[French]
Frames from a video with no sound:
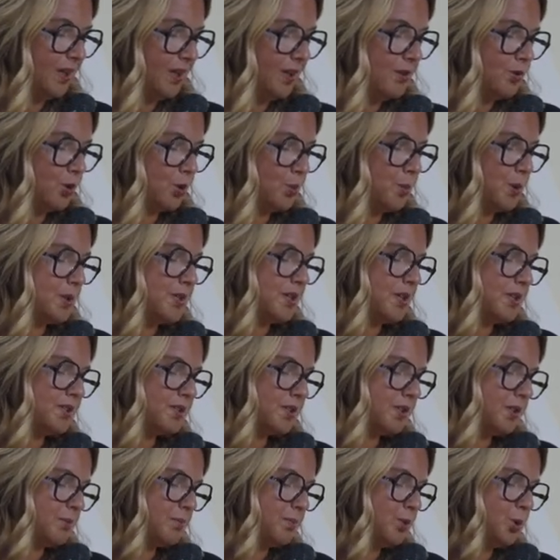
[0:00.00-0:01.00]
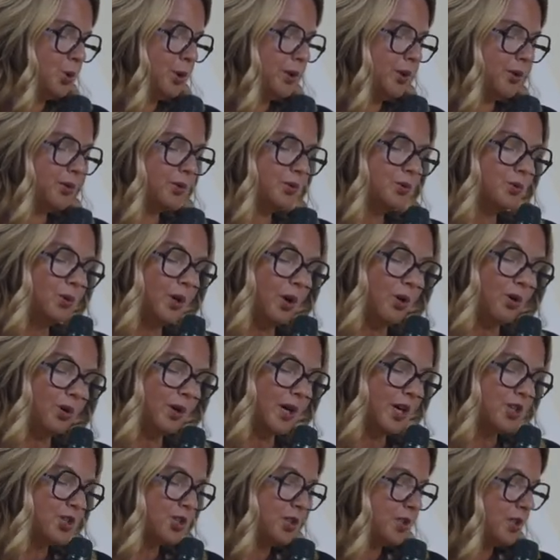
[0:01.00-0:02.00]
Donc peut-être pourrions-nous
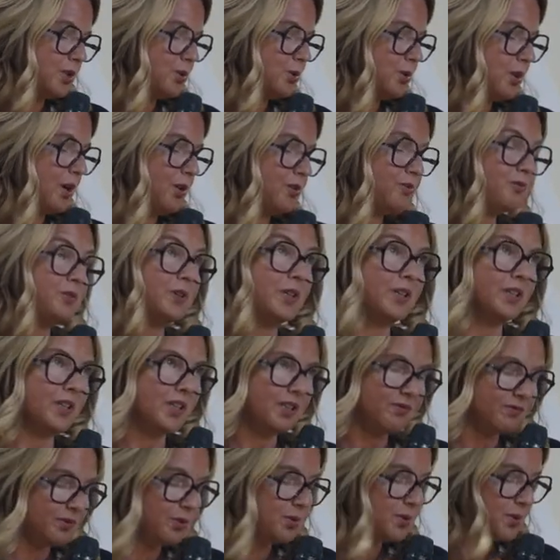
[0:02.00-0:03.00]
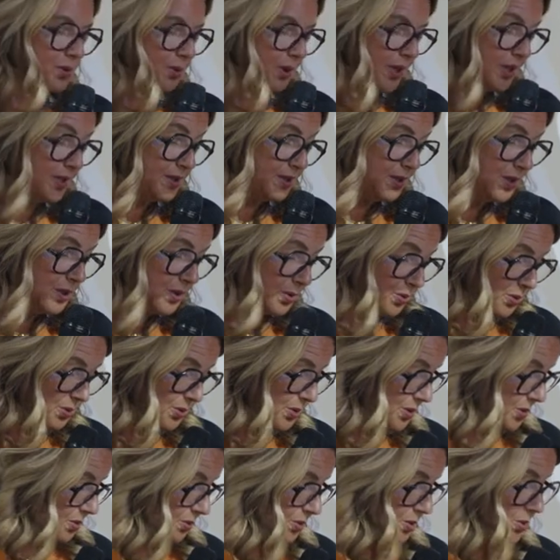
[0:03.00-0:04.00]
engager une éventuelle
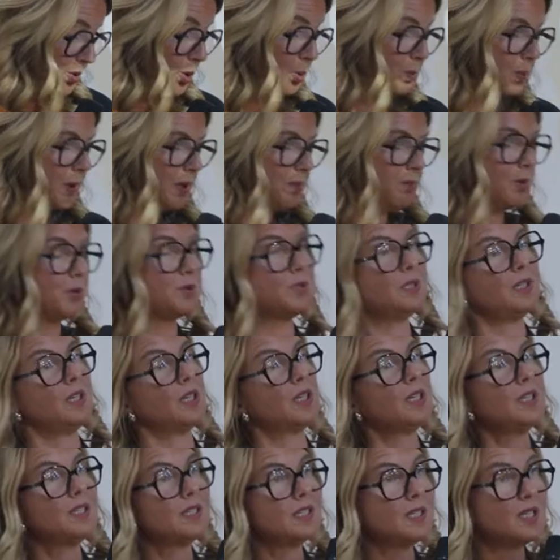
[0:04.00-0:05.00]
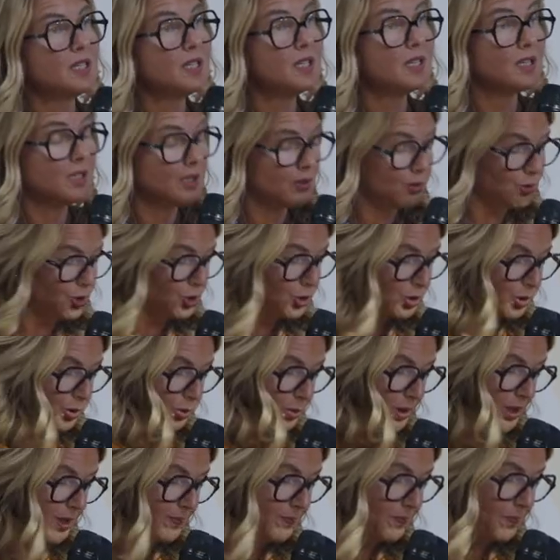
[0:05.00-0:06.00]
discussion supplémentaire ici et
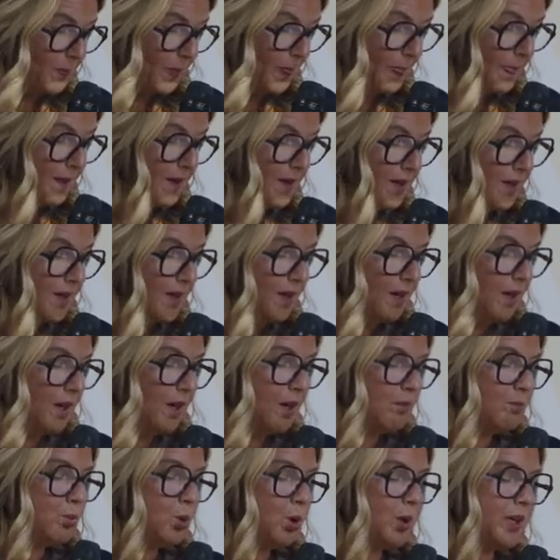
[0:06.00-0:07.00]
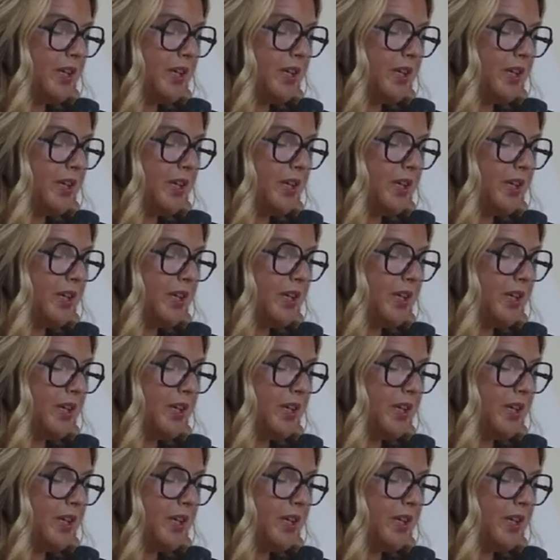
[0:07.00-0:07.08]
aujourd'hui pour